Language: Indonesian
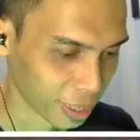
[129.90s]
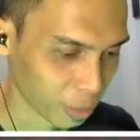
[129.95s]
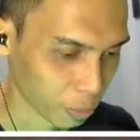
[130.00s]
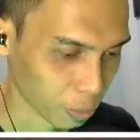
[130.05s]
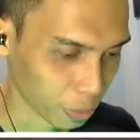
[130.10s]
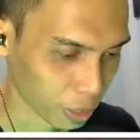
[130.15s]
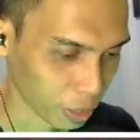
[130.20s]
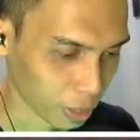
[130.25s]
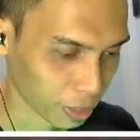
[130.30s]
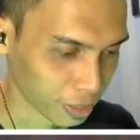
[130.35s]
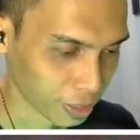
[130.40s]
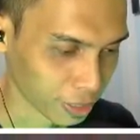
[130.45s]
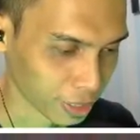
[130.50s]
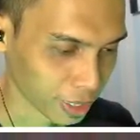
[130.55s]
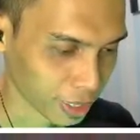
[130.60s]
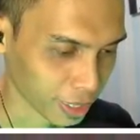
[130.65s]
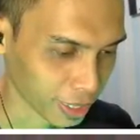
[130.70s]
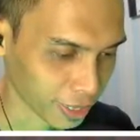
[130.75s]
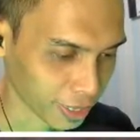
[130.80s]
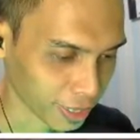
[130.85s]
nyampe
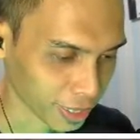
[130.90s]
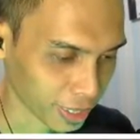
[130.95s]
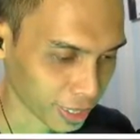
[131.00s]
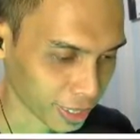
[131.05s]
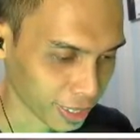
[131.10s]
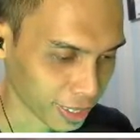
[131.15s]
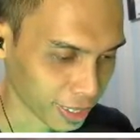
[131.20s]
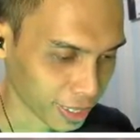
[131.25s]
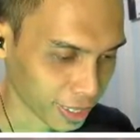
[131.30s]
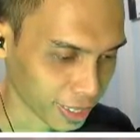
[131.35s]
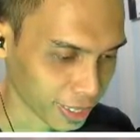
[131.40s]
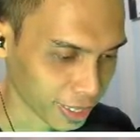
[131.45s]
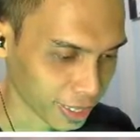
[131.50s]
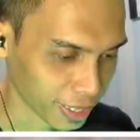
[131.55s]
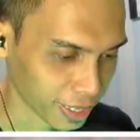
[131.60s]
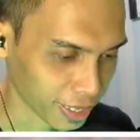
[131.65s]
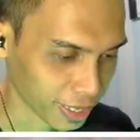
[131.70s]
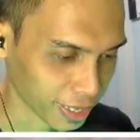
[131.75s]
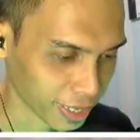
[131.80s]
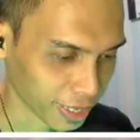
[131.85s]
loncat-loncat gini
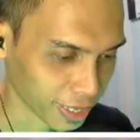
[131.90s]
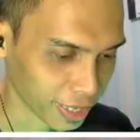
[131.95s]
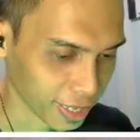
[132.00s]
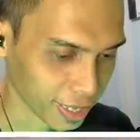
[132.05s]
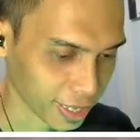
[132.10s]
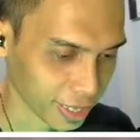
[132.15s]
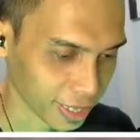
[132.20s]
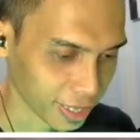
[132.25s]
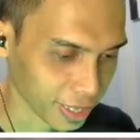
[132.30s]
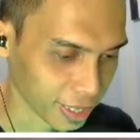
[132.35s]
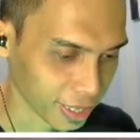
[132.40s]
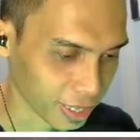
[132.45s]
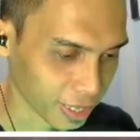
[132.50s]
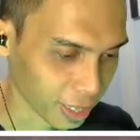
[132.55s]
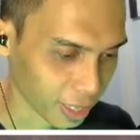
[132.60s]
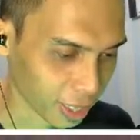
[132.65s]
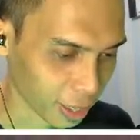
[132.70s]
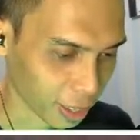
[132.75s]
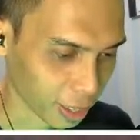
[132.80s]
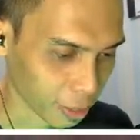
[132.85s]
cuy
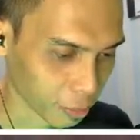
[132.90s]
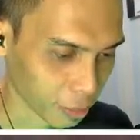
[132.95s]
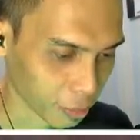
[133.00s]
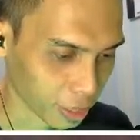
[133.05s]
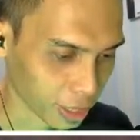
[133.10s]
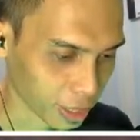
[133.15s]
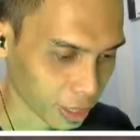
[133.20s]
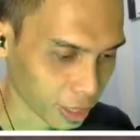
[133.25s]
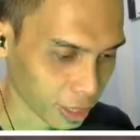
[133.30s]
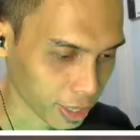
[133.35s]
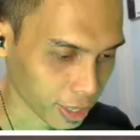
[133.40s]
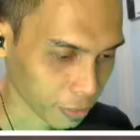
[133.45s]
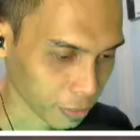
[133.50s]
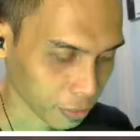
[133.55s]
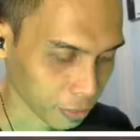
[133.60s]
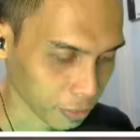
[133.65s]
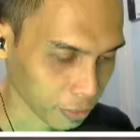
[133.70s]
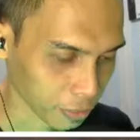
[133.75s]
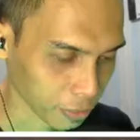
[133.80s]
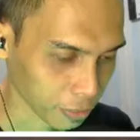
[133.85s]
tak nah, apalah ya
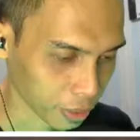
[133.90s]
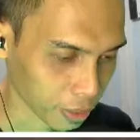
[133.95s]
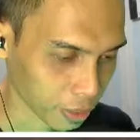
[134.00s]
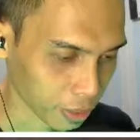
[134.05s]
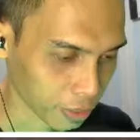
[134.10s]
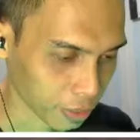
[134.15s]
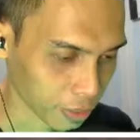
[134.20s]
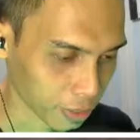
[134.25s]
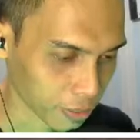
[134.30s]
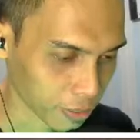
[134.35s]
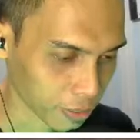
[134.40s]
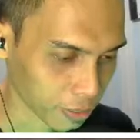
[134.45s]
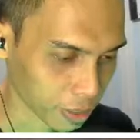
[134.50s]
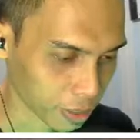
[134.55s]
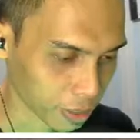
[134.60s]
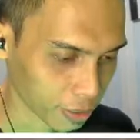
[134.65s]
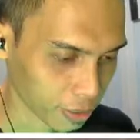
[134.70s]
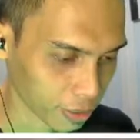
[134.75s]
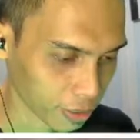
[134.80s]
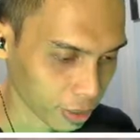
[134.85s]
oh
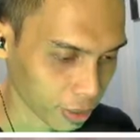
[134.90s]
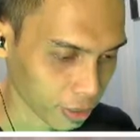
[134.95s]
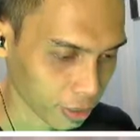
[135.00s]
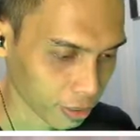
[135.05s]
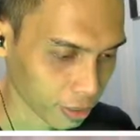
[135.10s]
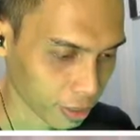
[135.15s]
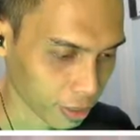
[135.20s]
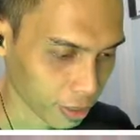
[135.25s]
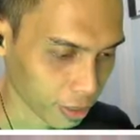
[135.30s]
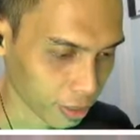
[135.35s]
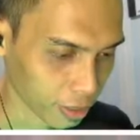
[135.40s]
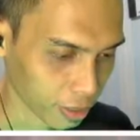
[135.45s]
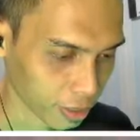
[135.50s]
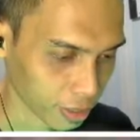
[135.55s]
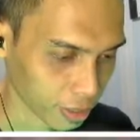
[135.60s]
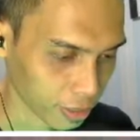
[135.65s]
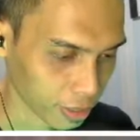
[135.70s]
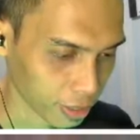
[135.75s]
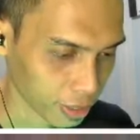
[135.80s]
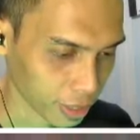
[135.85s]
oh oh
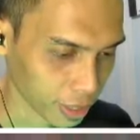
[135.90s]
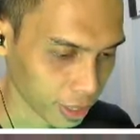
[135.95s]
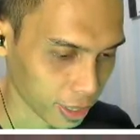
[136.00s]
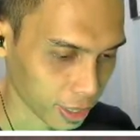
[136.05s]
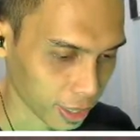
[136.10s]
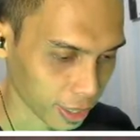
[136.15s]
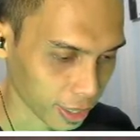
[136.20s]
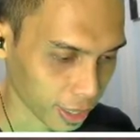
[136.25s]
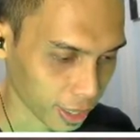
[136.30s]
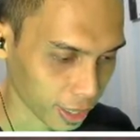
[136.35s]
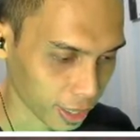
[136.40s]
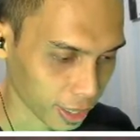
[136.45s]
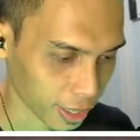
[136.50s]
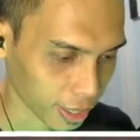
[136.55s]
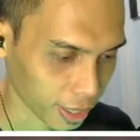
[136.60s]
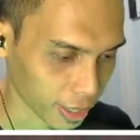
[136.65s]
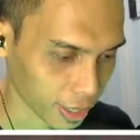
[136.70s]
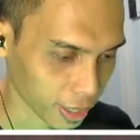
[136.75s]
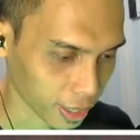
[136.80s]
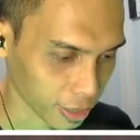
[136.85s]
oh iya yeah,
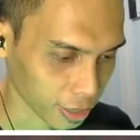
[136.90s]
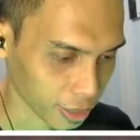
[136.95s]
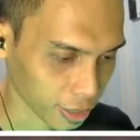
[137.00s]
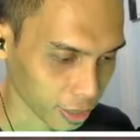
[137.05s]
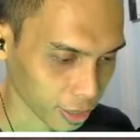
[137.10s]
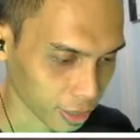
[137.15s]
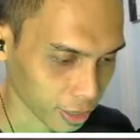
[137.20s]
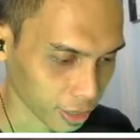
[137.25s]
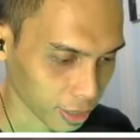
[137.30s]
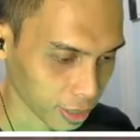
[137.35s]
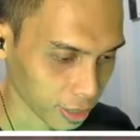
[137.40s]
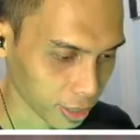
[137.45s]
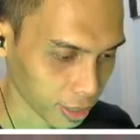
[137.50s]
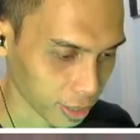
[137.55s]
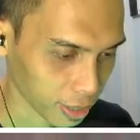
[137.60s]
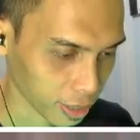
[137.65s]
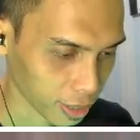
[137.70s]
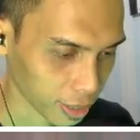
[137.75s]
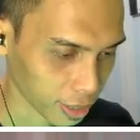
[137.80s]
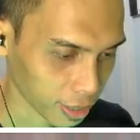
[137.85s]
enak cuy
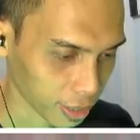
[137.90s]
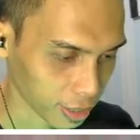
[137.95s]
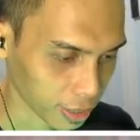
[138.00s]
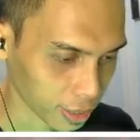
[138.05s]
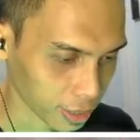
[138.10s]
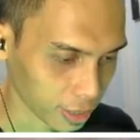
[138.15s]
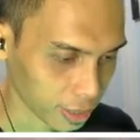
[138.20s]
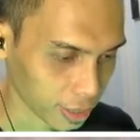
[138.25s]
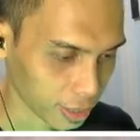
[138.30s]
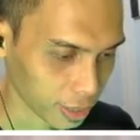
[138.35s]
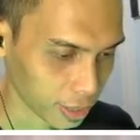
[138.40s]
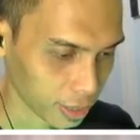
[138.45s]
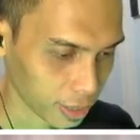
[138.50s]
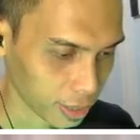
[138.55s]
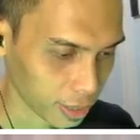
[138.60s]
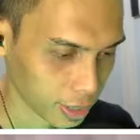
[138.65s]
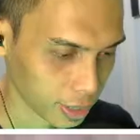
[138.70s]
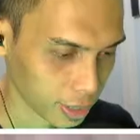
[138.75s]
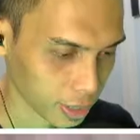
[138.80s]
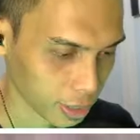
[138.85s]

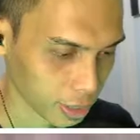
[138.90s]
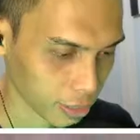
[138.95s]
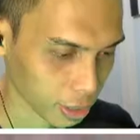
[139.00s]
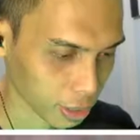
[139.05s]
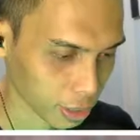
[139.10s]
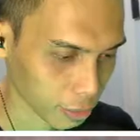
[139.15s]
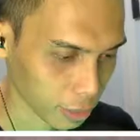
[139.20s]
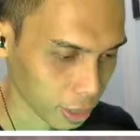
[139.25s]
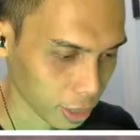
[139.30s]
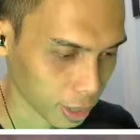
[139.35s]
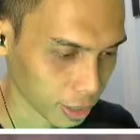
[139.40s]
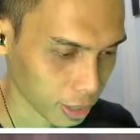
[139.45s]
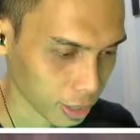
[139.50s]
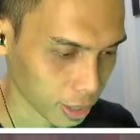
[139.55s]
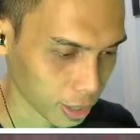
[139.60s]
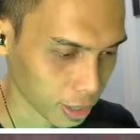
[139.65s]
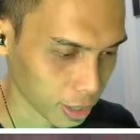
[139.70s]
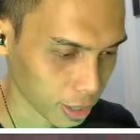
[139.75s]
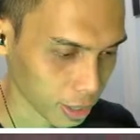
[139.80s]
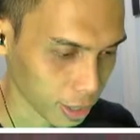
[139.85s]
ih awas mang
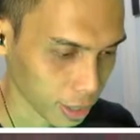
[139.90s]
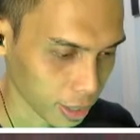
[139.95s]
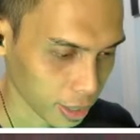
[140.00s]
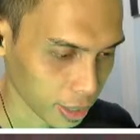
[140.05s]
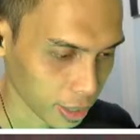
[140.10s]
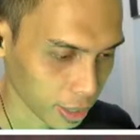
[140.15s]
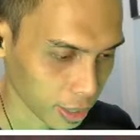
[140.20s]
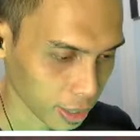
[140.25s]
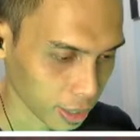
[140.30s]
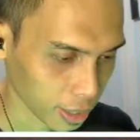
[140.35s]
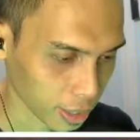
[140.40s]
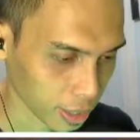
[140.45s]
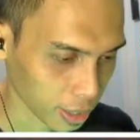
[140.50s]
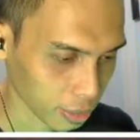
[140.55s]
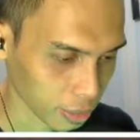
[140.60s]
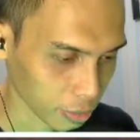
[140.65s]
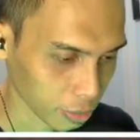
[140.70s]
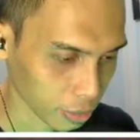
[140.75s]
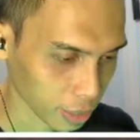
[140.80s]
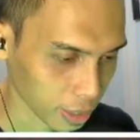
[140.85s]
ya nah,
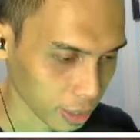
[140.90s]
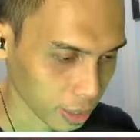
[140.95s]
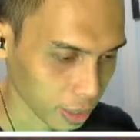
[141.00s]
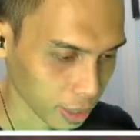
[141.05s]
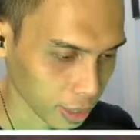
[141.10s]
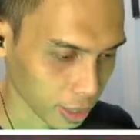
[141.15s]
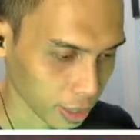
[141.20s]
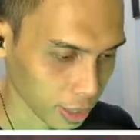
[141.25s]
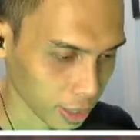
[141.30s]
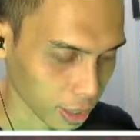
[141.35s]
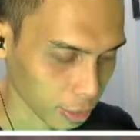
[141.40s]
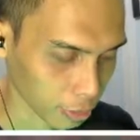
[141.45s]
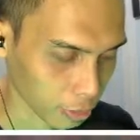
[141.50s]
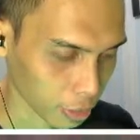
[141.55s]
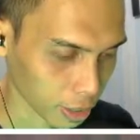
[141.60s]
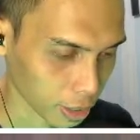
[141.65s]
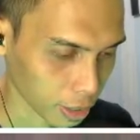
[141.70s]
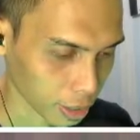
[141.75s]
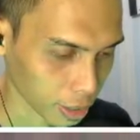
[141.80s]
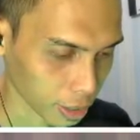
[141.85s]
eh, cuma
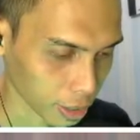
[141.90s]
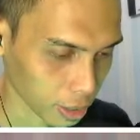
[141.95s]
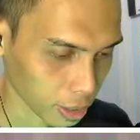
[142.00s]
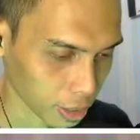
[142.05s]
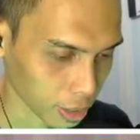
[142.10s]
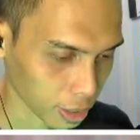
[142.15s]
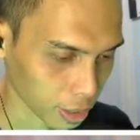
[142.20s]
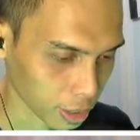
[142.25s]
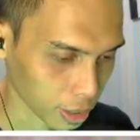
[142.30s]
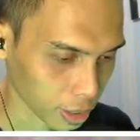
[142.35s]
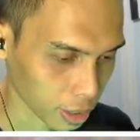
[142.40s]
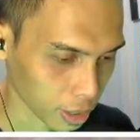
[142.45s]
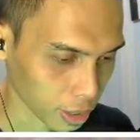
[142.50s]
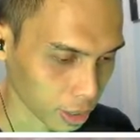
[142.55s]
nabrak ke eh,